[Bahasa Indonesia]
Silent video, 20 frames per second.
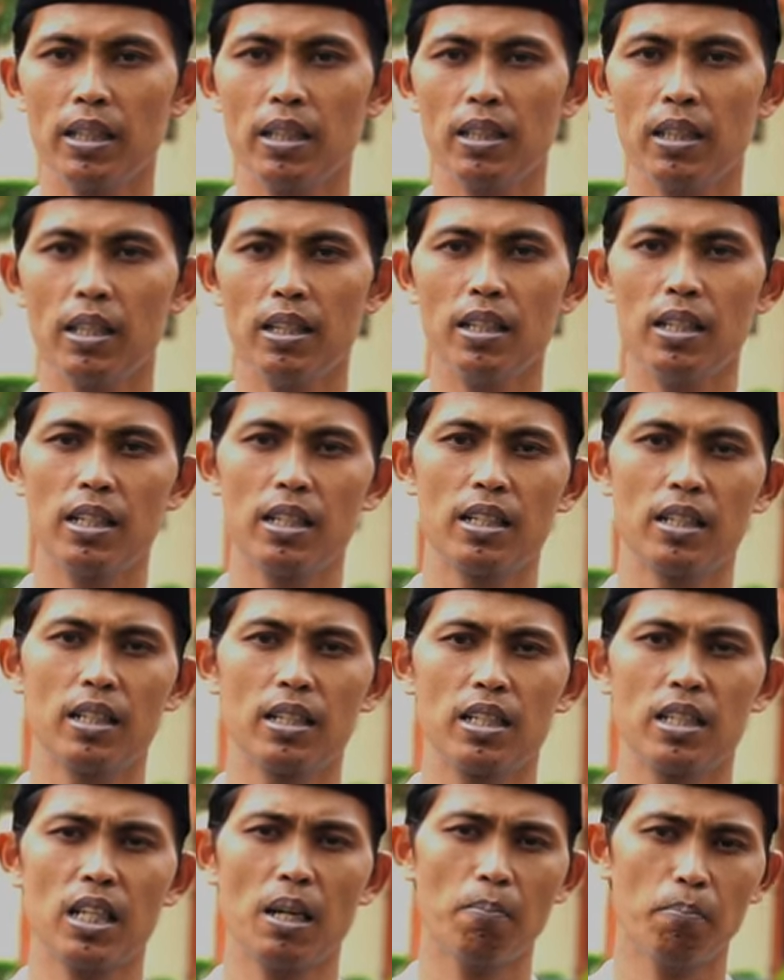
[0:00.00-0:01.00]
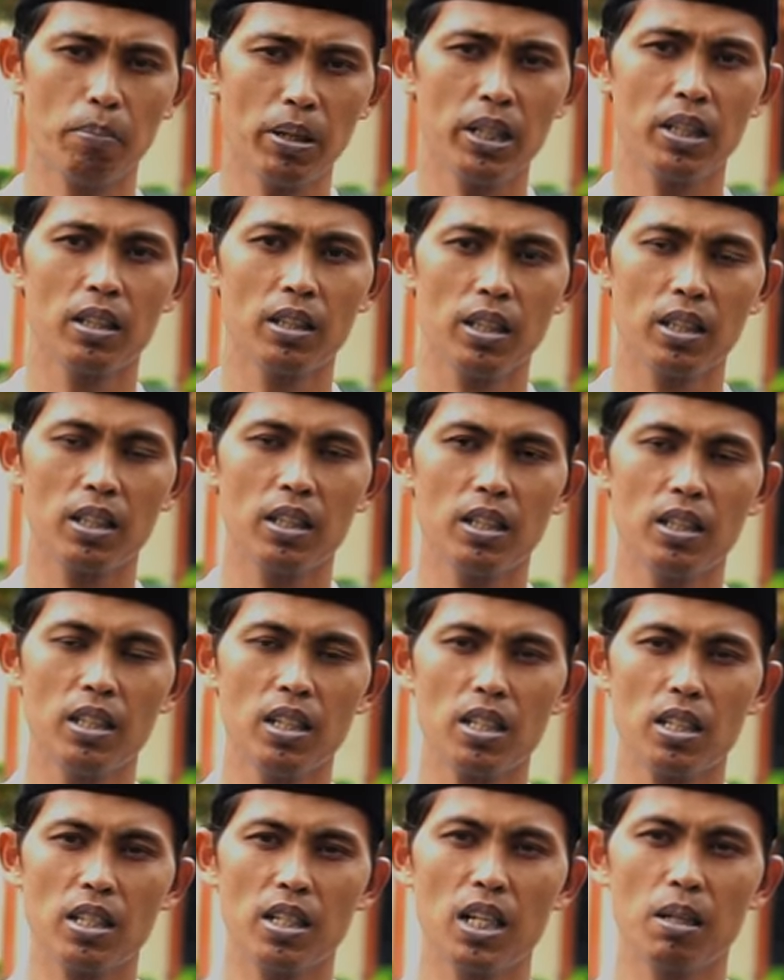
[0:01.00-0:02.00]
kita yang sampai detik
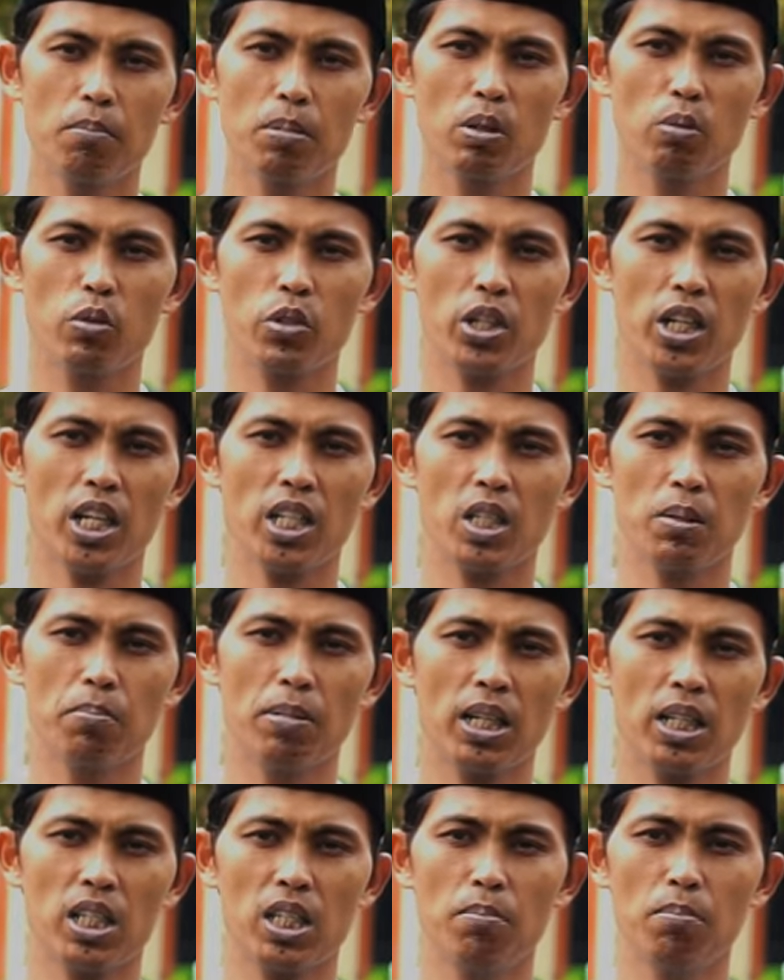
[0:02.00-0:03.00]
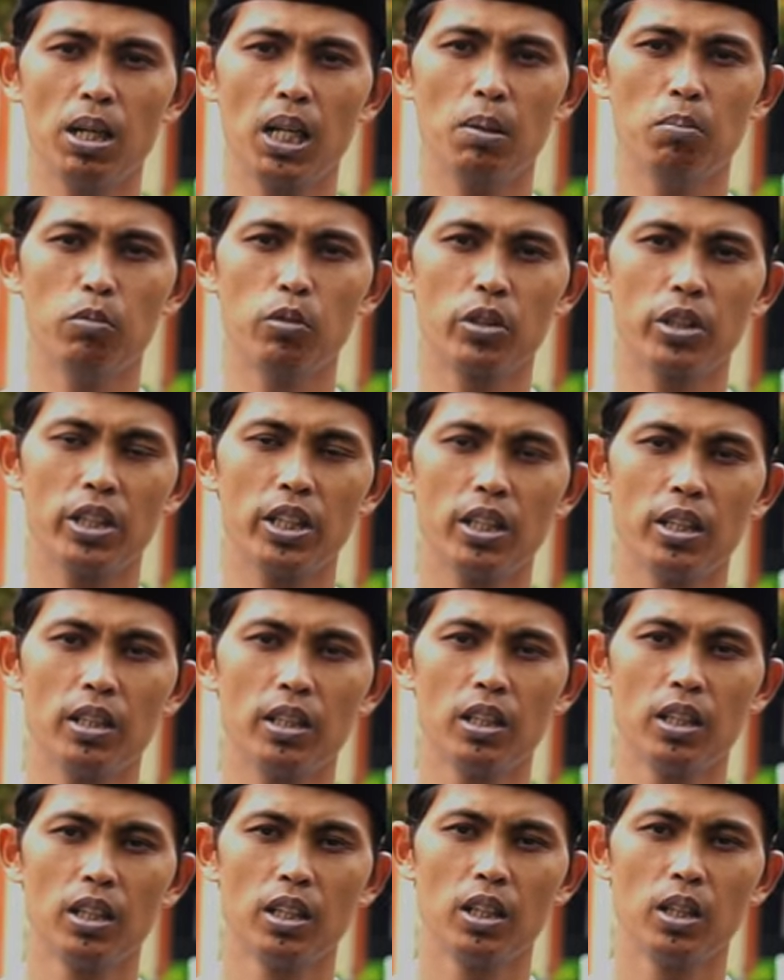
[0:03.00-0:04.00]
ini sedang berusaha semaksimal mungkin
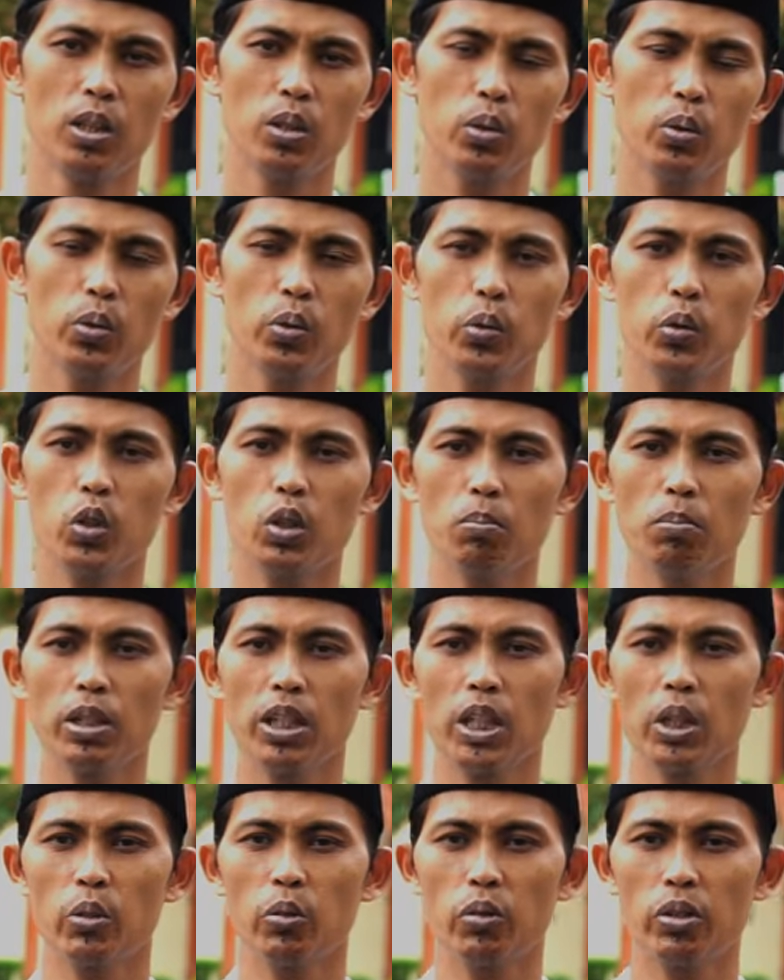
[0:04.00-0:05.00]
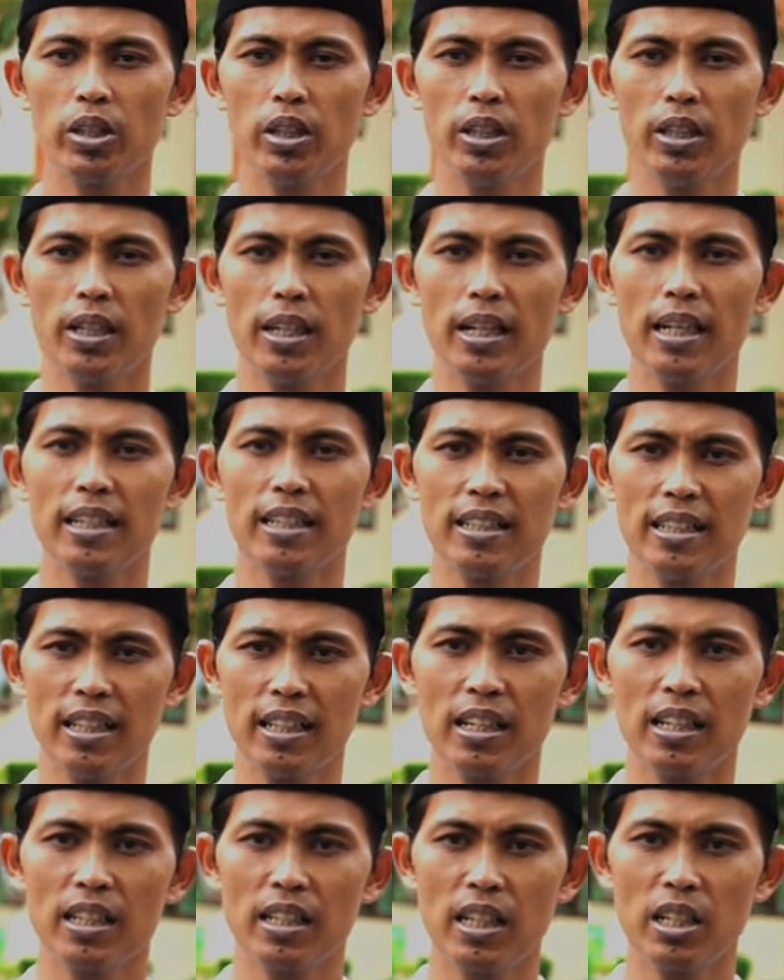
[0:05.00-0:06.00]
untuk mengikuti
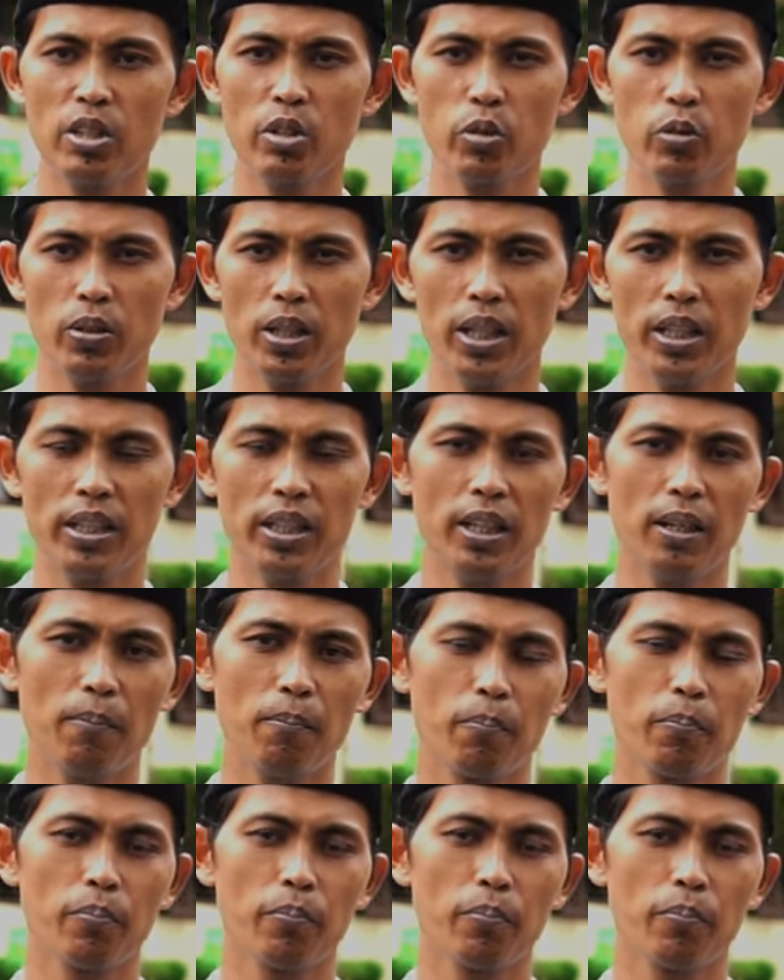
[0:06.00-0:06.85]
ajaran dan sunnahnya.